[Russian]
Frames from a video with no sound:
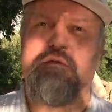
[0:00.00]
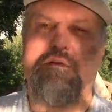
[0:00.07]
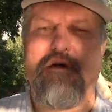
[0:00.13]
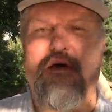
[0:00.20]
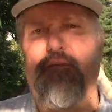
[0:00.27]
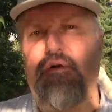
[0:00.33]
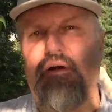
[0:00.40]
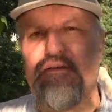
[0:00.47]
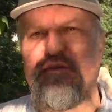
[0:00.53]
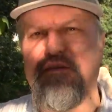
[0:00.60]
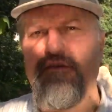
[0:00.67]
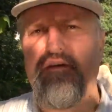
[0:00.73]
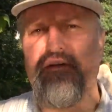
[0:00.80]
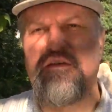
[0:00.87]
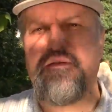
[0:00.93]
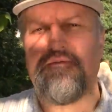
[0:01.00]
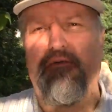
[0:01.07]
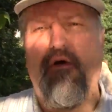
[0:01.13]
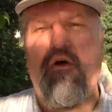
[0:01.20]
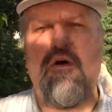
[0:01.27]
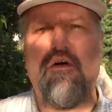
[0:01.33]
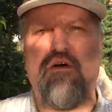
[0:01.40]
Да обратит
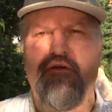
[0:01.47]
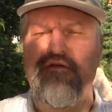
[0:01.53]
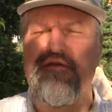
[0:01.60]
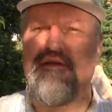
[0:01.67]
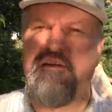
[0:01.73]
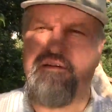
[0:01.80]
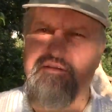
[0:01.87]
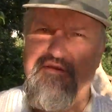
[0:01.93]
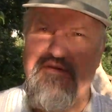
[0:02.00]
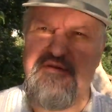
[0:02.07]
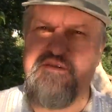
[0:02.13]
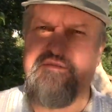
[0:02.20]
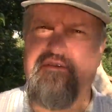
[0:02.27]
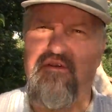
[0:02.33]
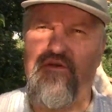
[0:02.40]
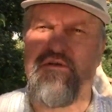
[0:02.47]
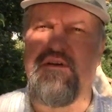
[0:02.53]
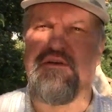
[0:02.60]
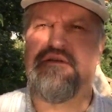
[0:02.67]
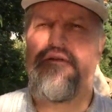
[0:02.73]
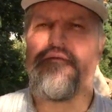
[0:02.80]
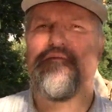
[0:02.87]
Господь лицо свое на
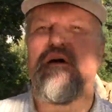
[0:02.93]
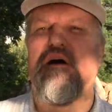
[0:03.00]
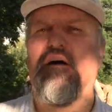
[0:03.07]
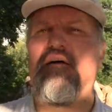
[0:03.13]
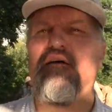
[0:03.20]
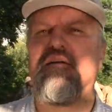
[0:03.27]
тебя